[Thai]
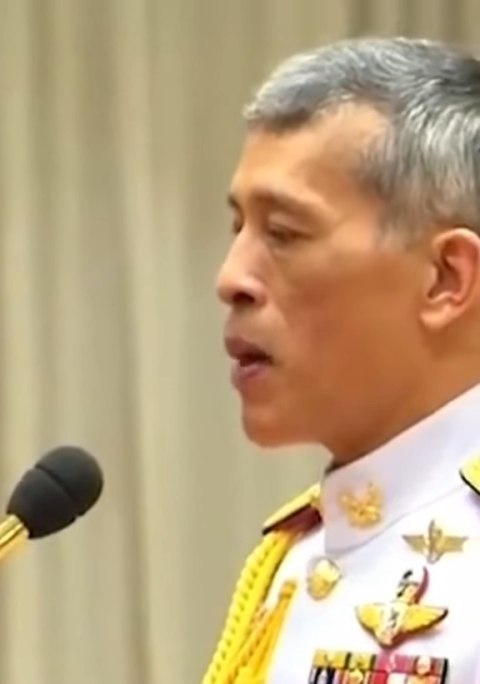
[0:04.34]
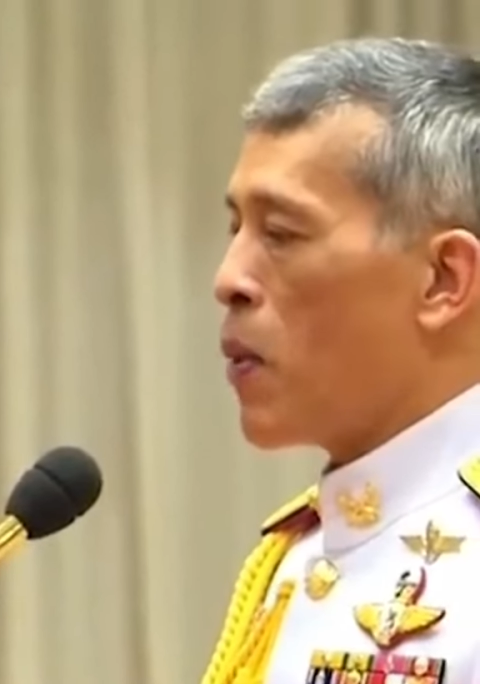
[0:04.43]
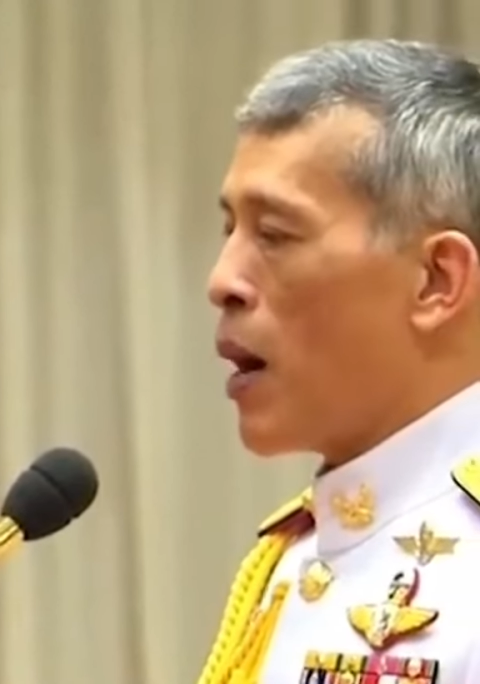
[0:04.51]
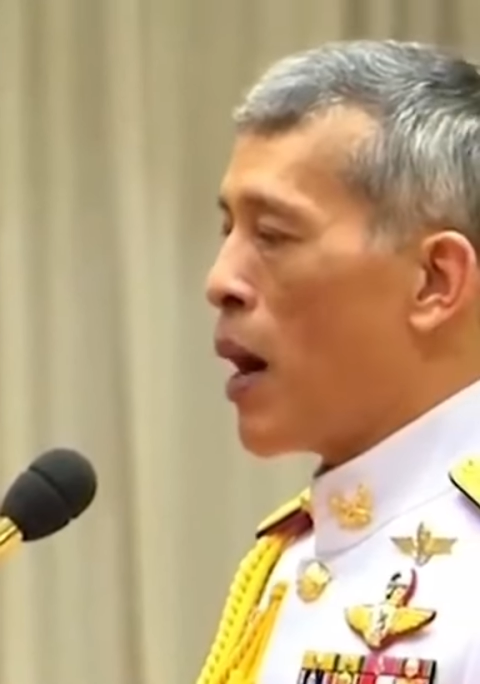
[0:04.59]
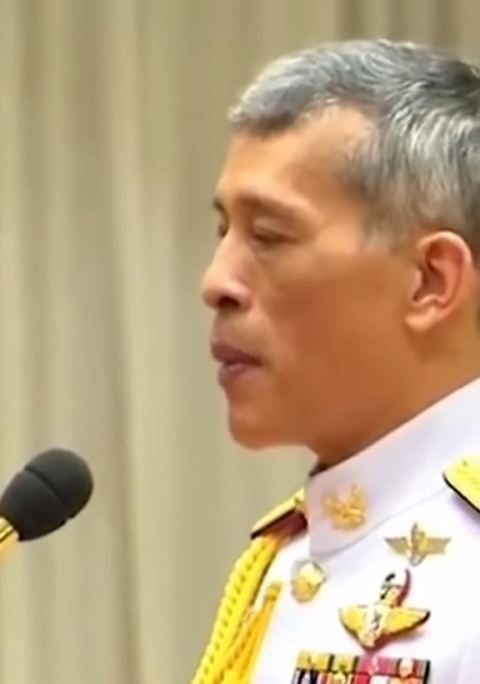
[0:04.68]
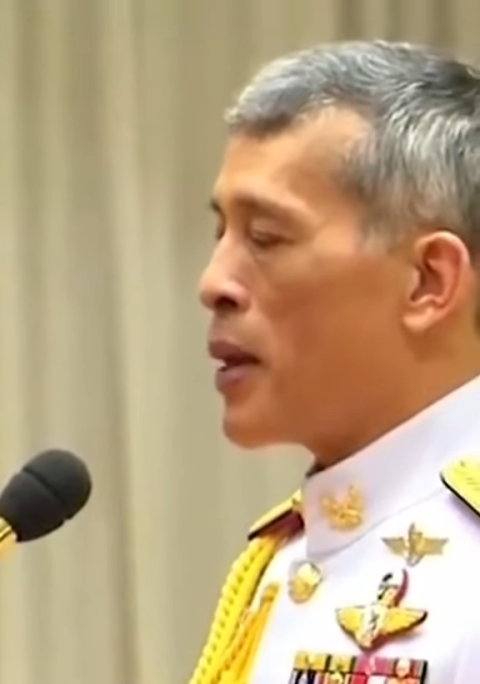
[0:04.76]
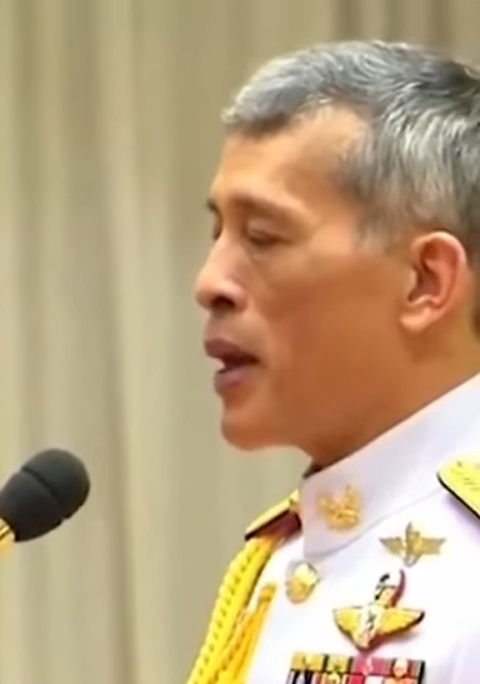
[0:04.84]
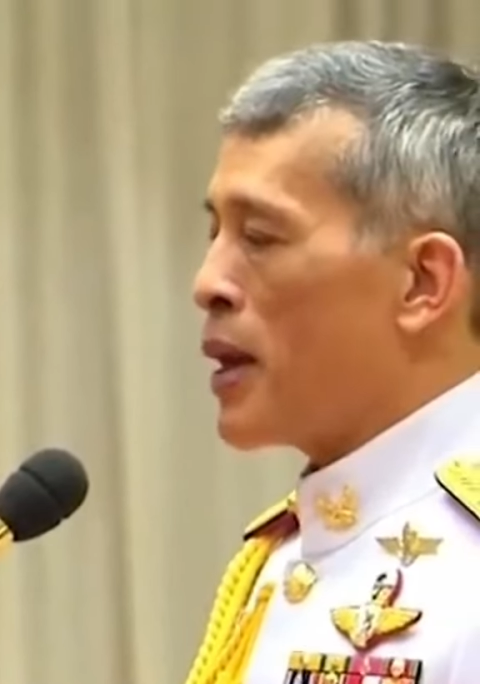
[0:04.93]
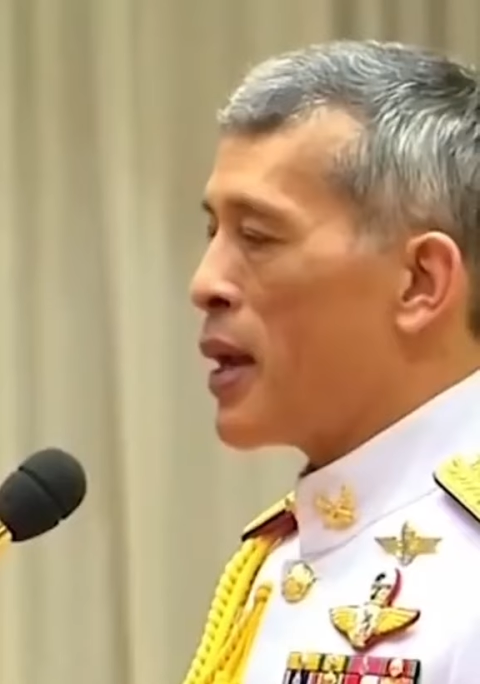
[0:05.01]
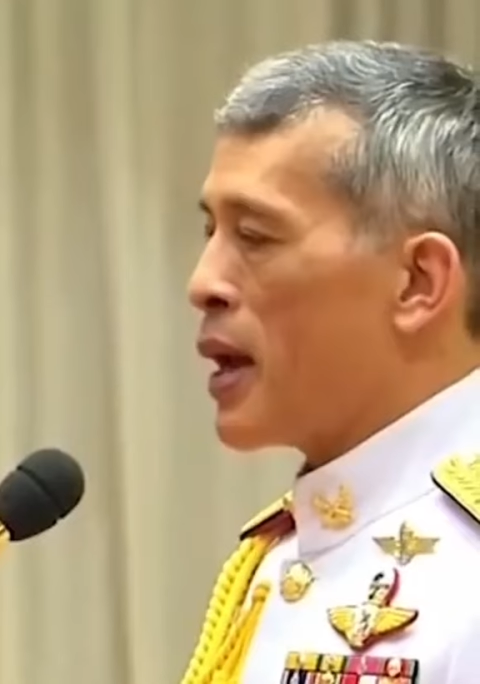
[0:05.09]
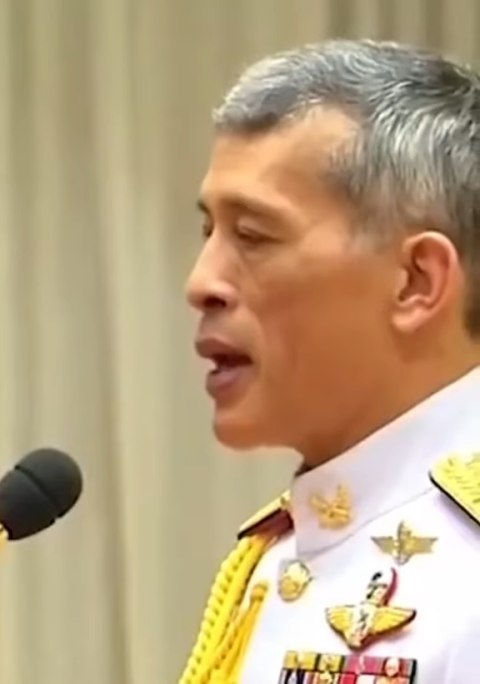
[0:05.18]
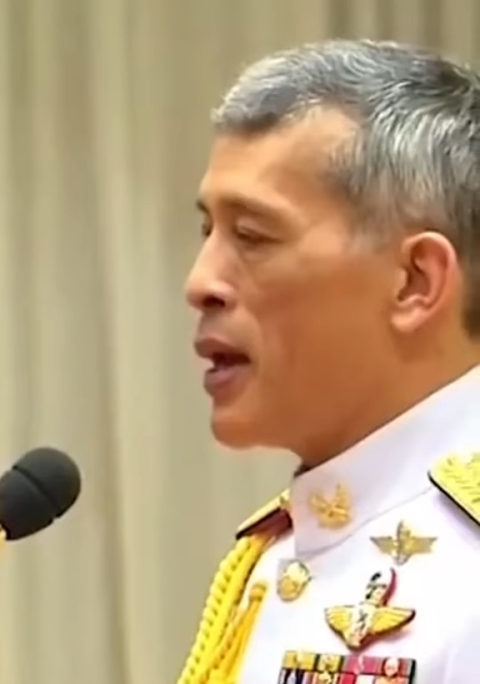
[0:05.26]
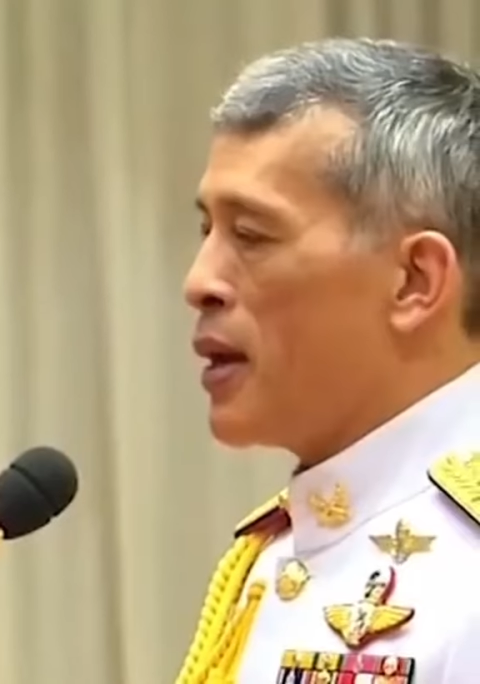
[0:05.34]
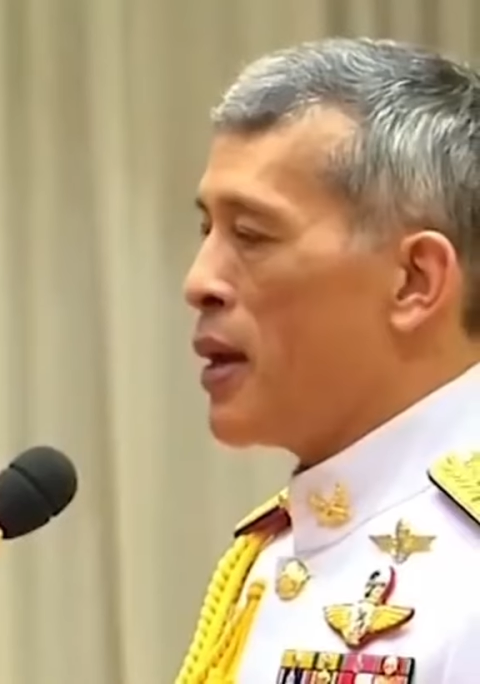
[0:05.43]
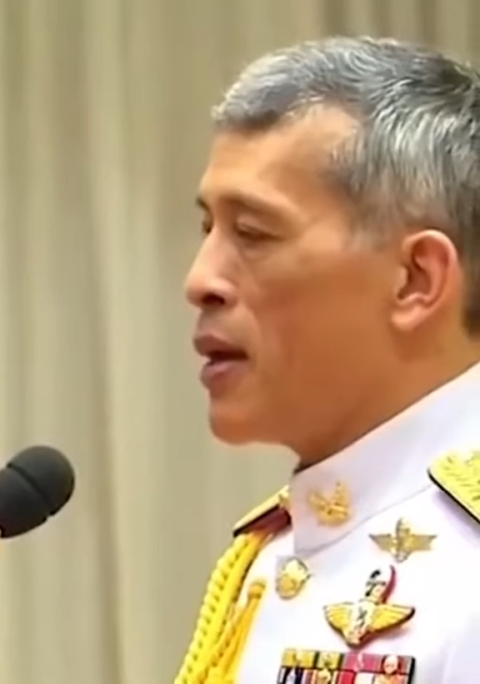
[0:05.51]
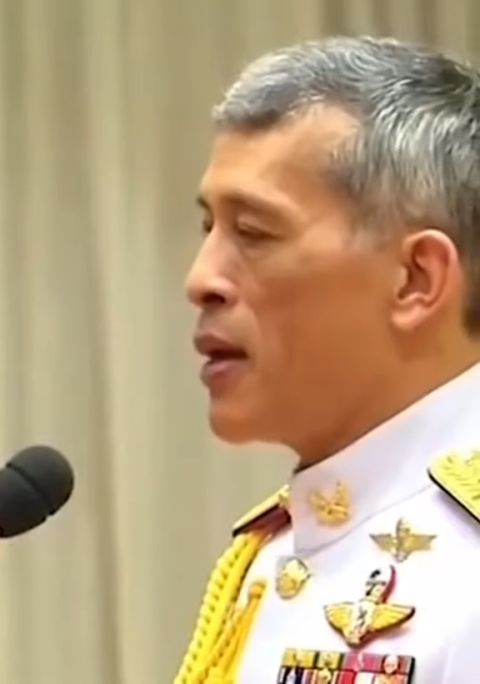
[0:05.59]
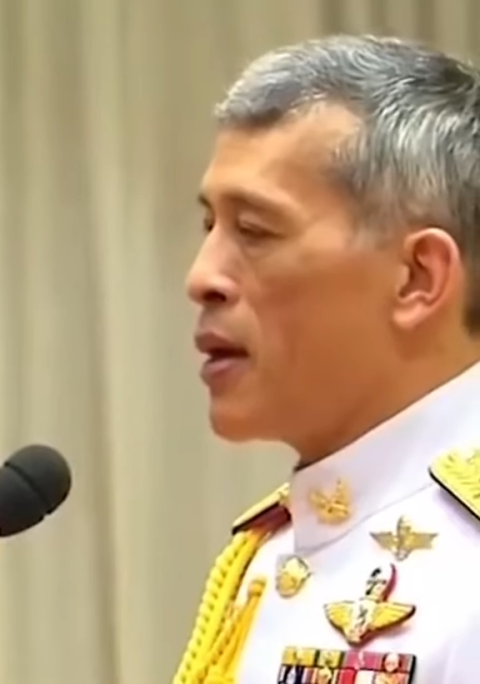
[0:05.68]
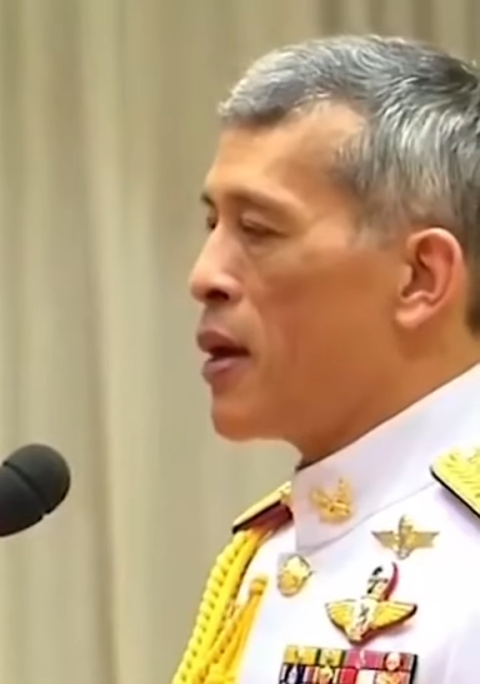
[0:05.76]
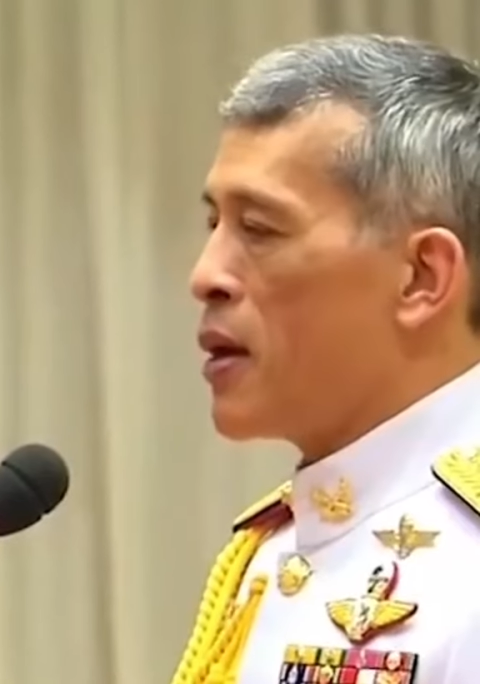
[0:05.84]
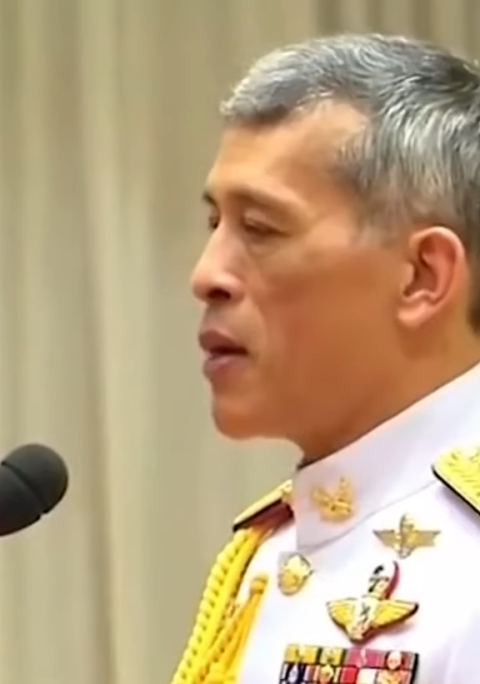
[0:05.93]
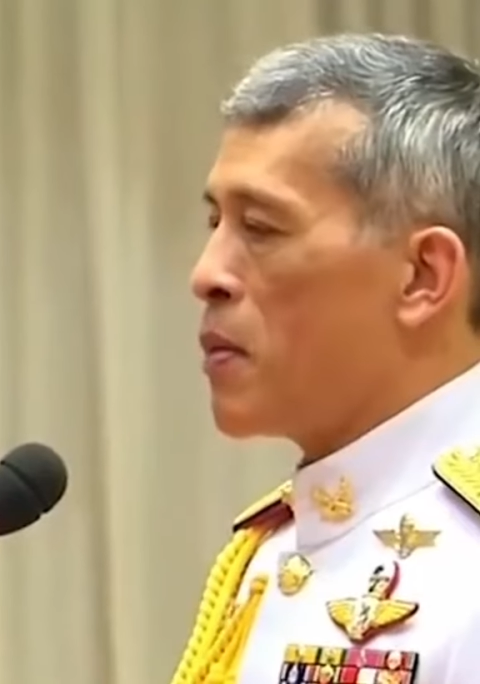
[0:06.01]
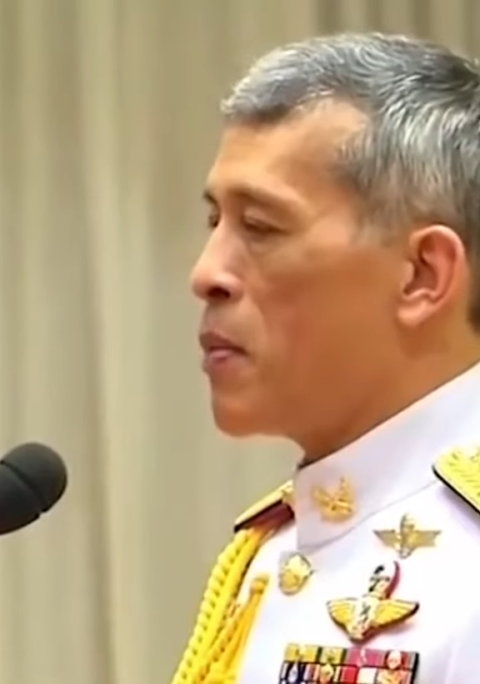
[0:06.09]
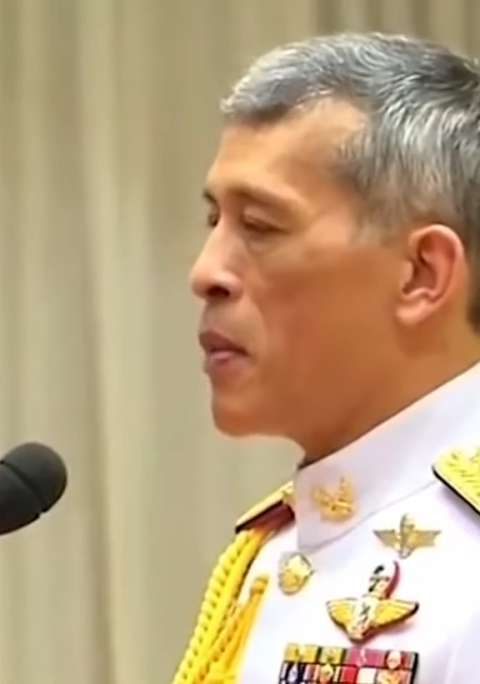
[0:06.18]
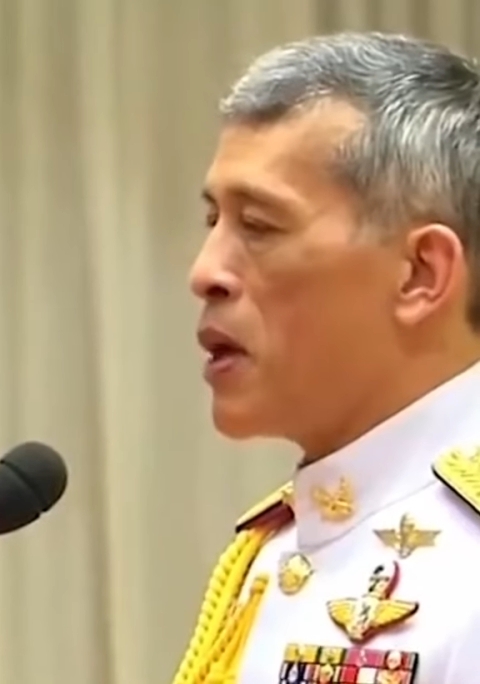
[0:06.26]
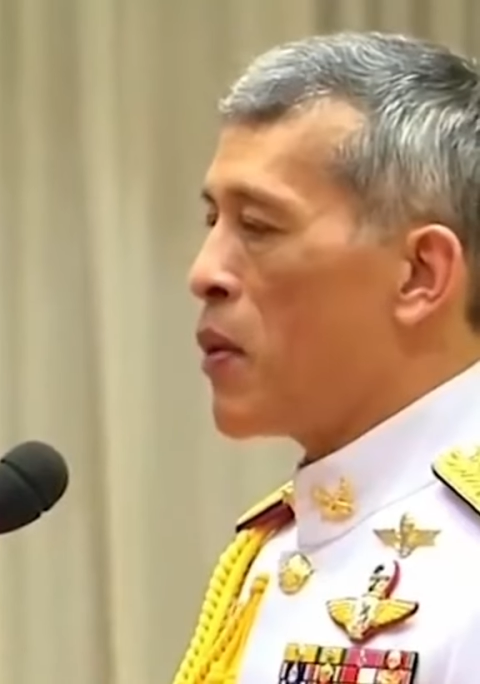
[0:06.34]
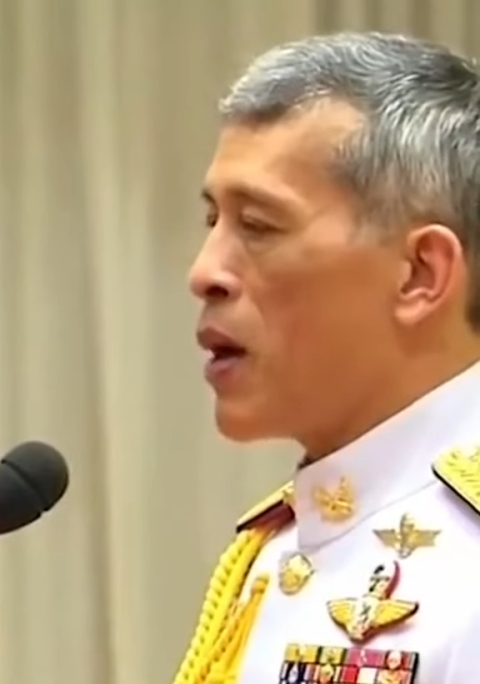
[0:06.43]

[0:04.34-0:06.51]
ไม่ว่าประเทศไหนมี